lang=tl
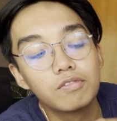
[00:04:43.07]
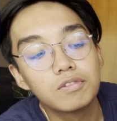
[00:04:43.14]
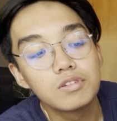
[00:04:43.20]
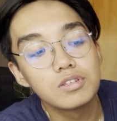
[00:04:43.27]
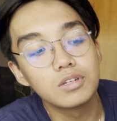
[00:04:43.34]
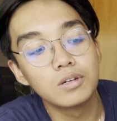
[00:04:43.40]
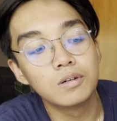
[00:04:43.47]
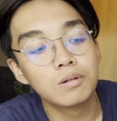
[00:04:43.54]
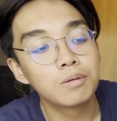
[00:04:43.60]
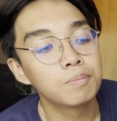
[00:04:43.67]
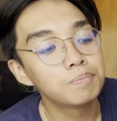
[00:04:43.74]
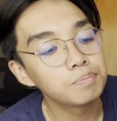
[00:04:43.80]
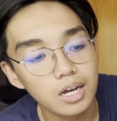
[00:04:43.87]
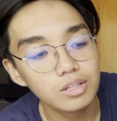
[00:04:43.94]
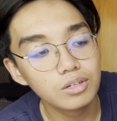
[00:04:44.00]
So,
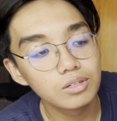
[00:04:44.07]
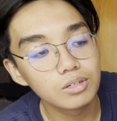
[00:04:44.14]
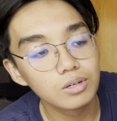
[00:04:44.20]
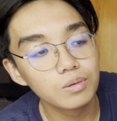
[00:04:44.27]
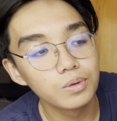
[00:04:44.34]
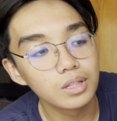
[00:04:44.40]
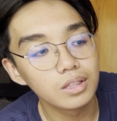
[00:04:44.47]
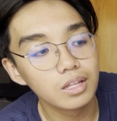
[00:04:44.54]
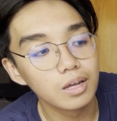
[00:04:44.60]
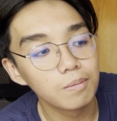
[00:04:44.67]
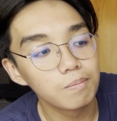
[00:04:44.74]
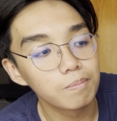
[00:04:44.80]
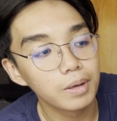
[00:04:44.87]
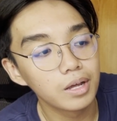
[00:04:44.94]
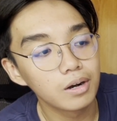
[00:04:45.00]
I don't know with
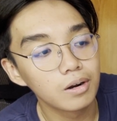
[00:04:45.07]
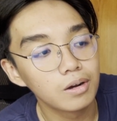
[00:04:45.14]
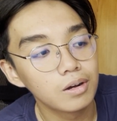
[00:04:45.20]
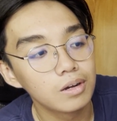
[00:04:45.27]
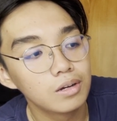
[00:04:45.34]
them pero